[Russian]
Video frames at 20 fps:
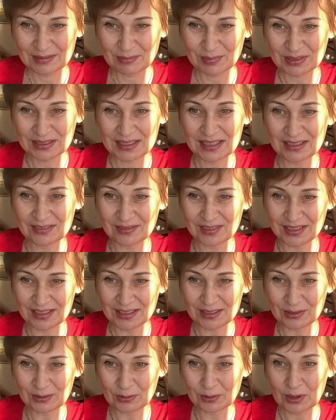
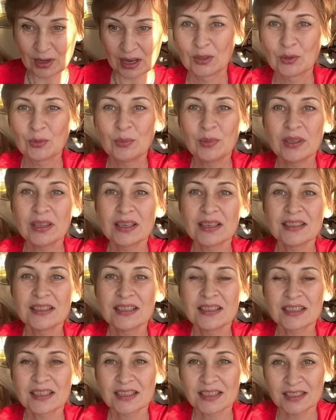Поздравлению! У меня
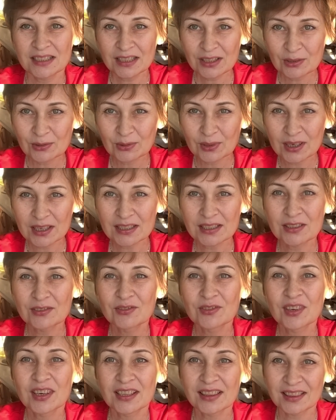день рождения указан в
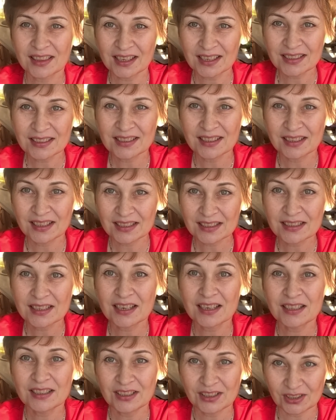ВКонтакте на
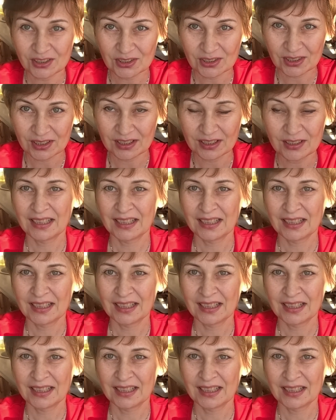страничке.